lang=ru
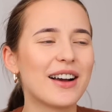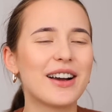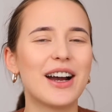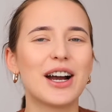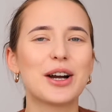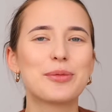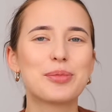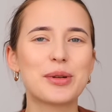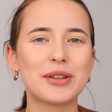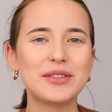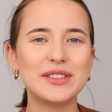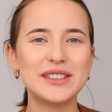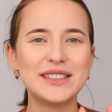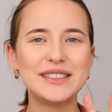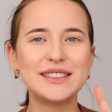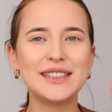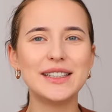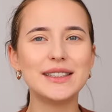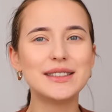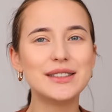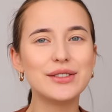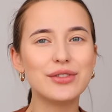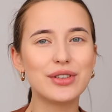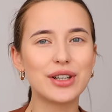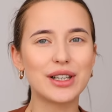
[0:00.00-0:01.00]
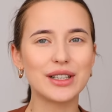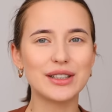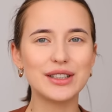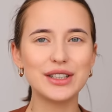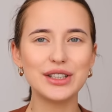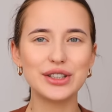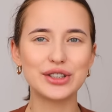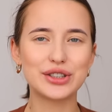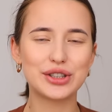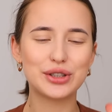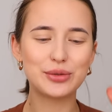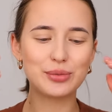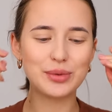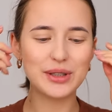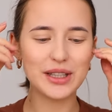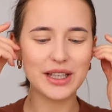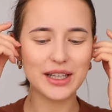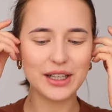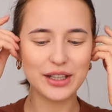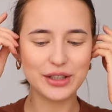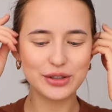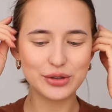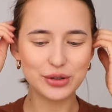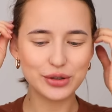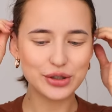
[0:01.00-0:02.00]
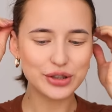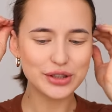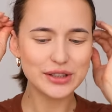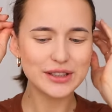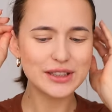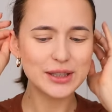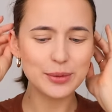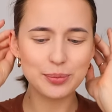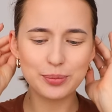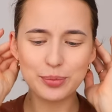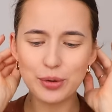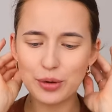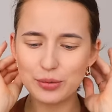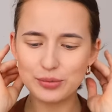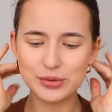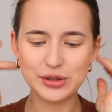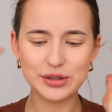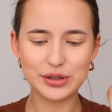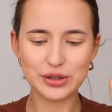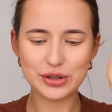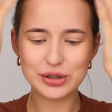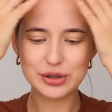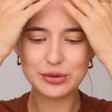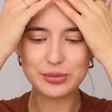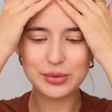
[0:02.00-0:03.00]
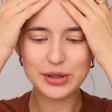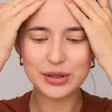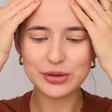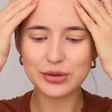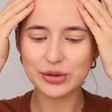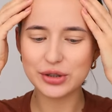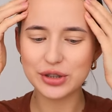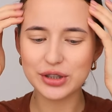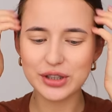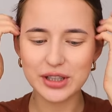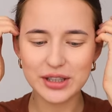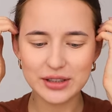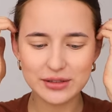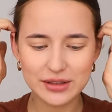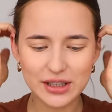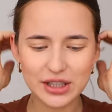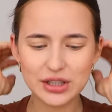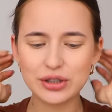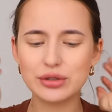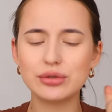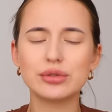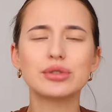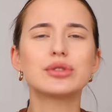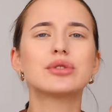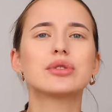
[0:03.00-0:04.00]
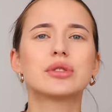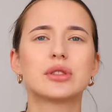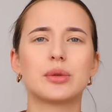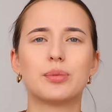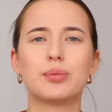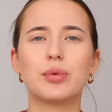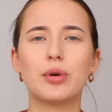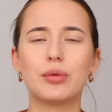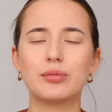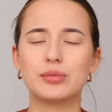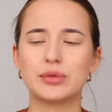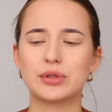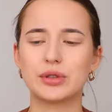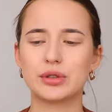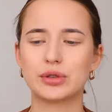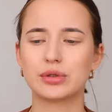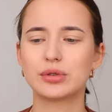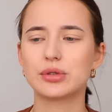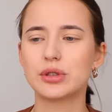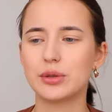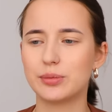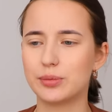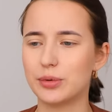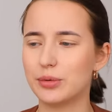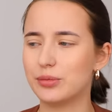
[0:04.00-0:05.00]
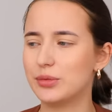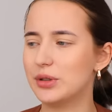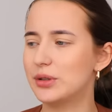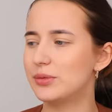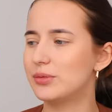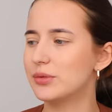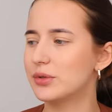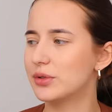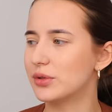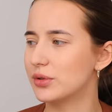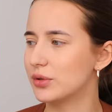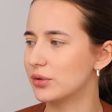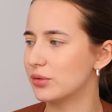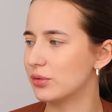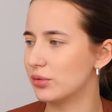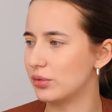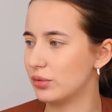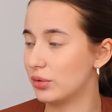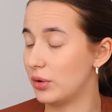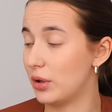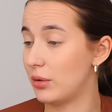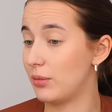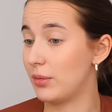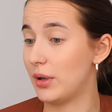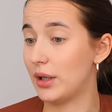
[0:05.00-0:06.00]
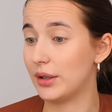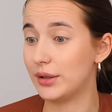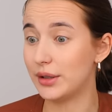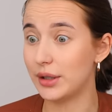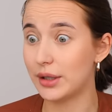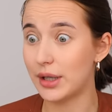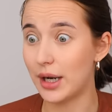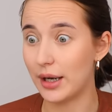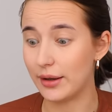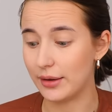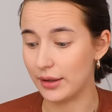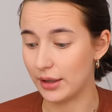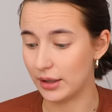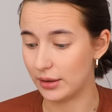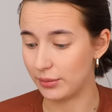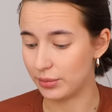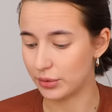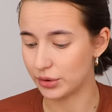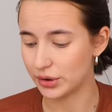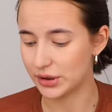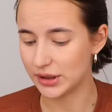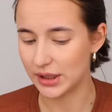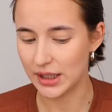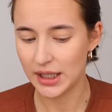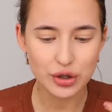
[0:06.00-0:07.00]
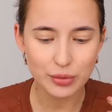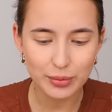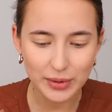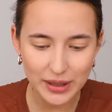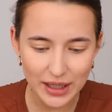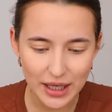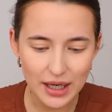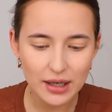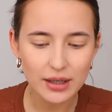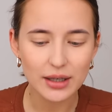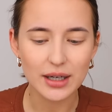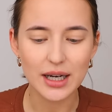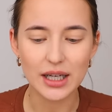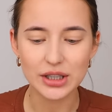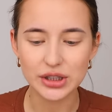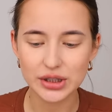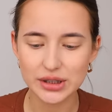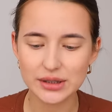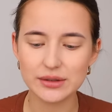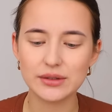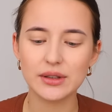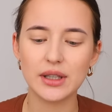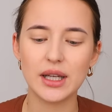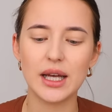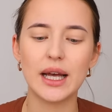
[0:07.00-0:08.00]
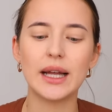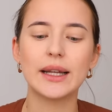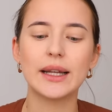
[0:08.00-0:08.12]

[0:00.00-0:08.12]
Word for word: а как провести эти выходные, чтобы я их точно запомнила, чтобы я точно, даже не то, что запомнила, что запомнить, э, как бы отдыхать надо просто, чтобы я качественно